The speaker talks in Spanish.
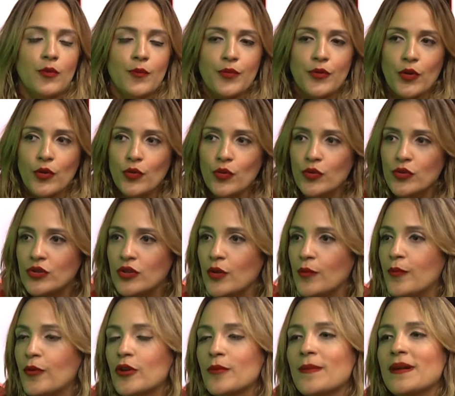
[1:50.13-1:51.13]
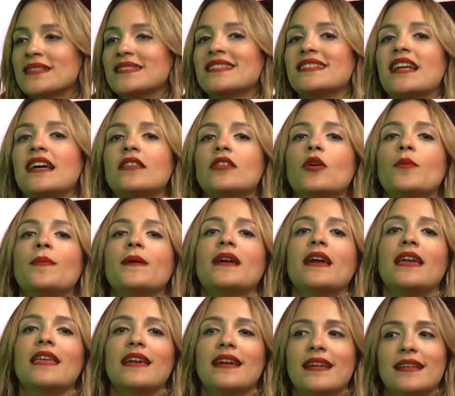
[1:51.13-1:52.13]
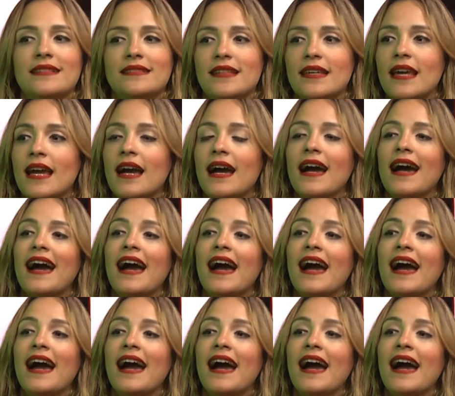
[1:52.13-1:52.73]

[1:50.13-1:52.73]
un producto, por más grande o pequeña que sea,